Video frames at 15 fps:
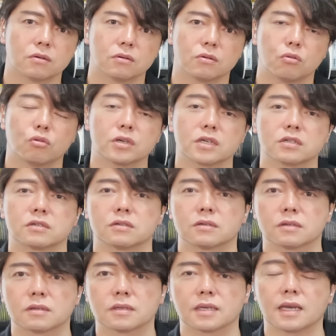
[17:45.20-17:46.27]
大きく
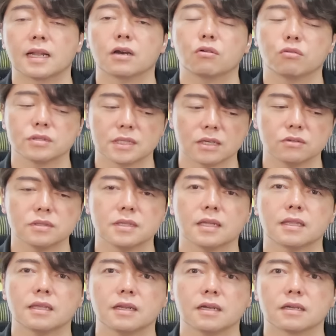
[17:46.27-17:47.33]
下落をしていくん
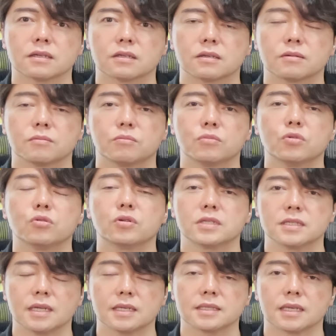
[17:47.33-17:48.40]
だったら、もう
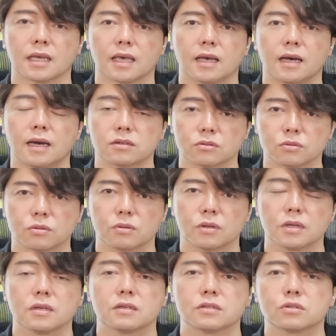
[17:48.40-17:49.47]
一段下げある。
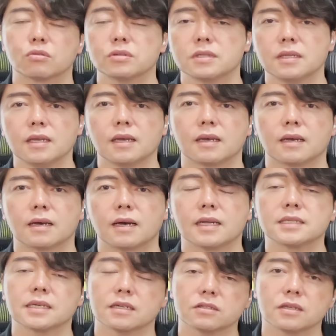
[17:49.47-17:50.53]
そして、
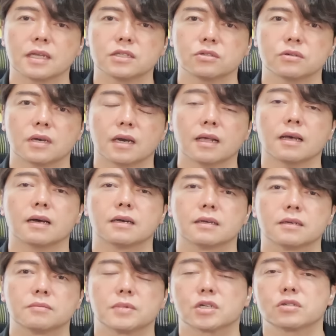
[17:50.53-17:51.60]
8月下旬から、
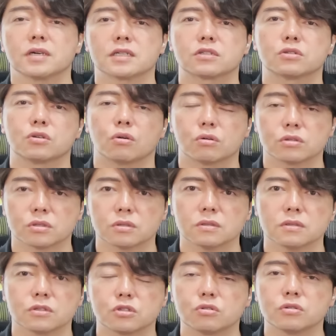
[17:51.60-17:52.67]
ま9月上旬、
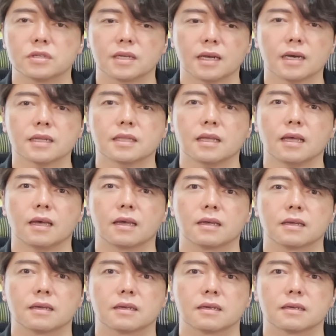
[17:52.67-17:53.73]
中旬にかけて、
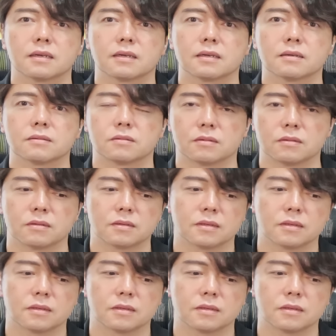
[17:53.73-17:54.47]
うん、